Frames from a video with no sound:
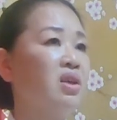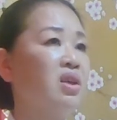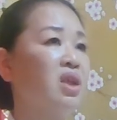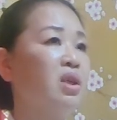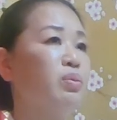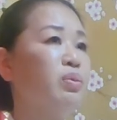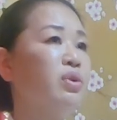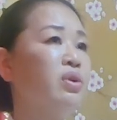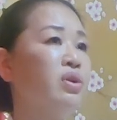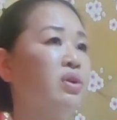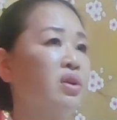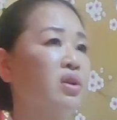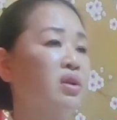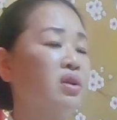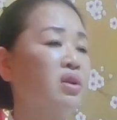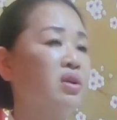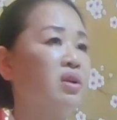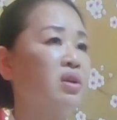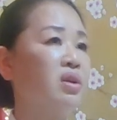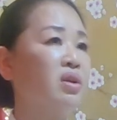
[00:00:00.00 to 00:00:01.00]

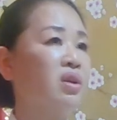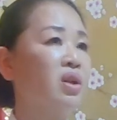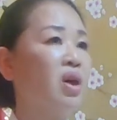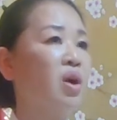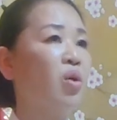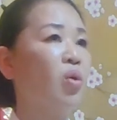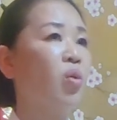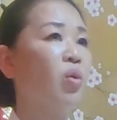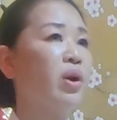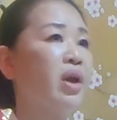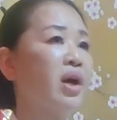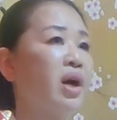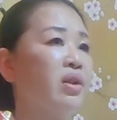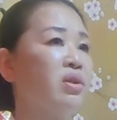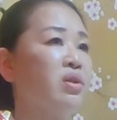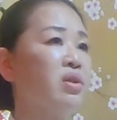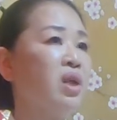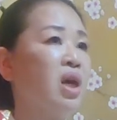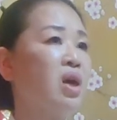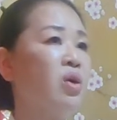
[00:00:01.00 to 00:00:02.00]
이분들은 올해
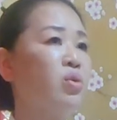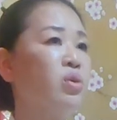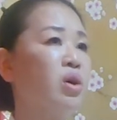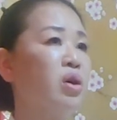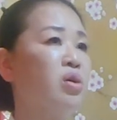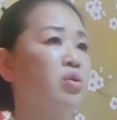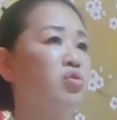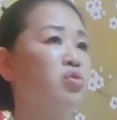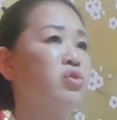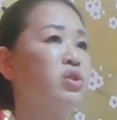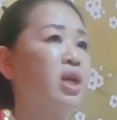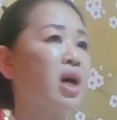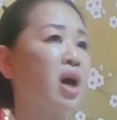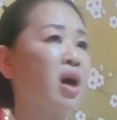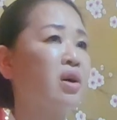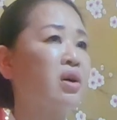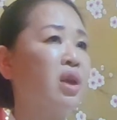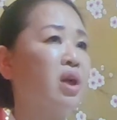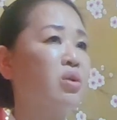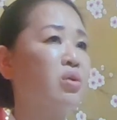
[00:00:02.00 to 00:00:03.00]
같은 해오년은
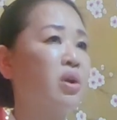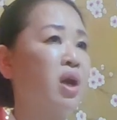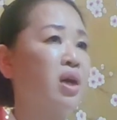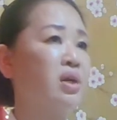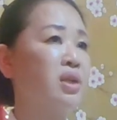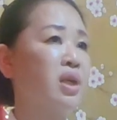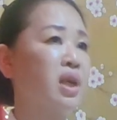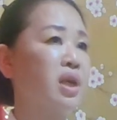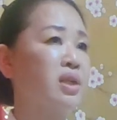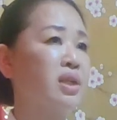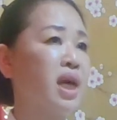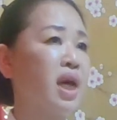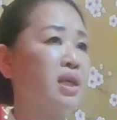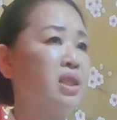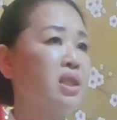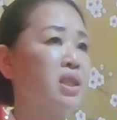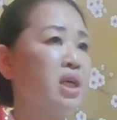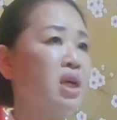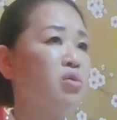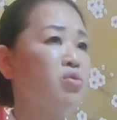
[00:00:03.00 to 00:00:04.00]
운세가 그래도 굉장히
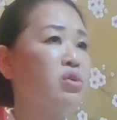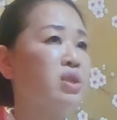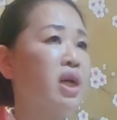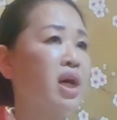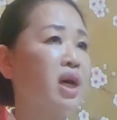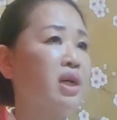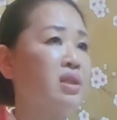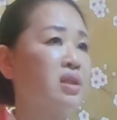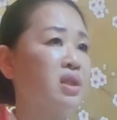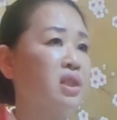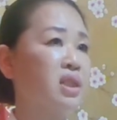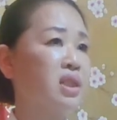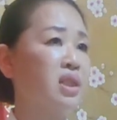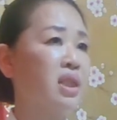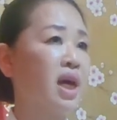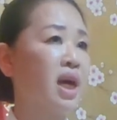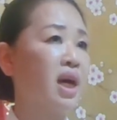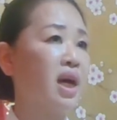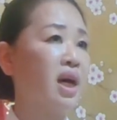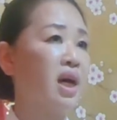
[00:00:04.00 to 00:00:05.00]
상승의 운세가
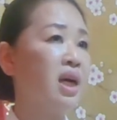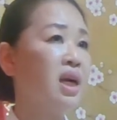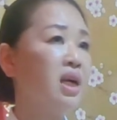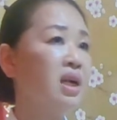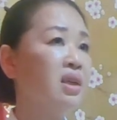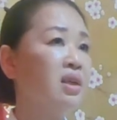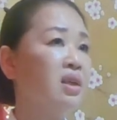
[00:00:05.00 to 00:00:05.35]
드신다.